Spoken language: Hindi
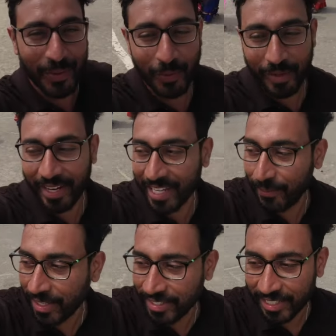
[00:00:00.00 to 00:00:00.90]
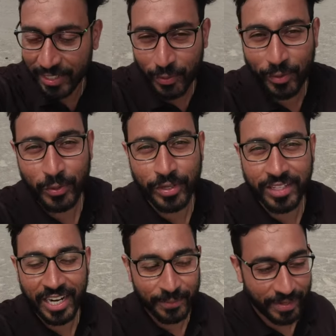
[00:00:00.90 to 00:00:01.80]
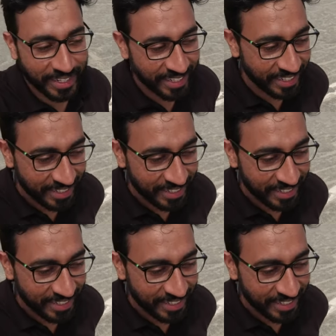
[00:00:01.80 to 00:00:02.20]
ड्रोन उड़ाने के बाद जैसे ड्रोन ने थोड़ी सी हाइट पकड़ी